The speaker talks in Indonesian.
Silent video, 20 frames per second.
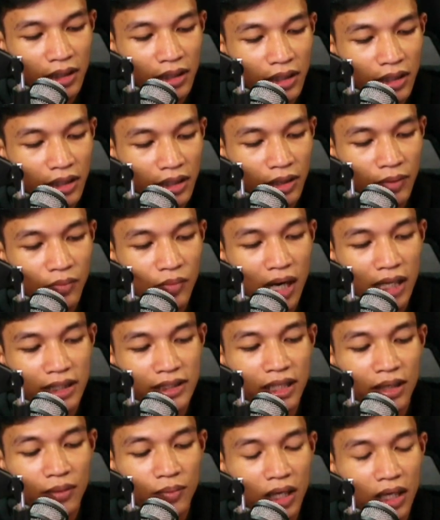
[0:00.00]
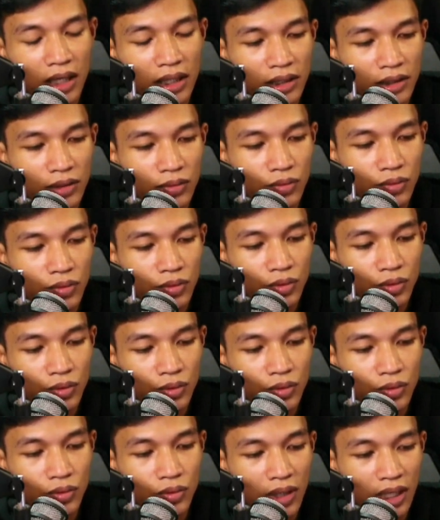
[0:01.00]
Ini banyak banget
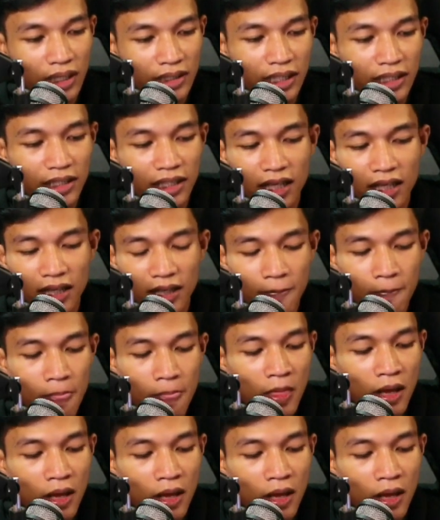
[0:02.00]
untuk ulasannya.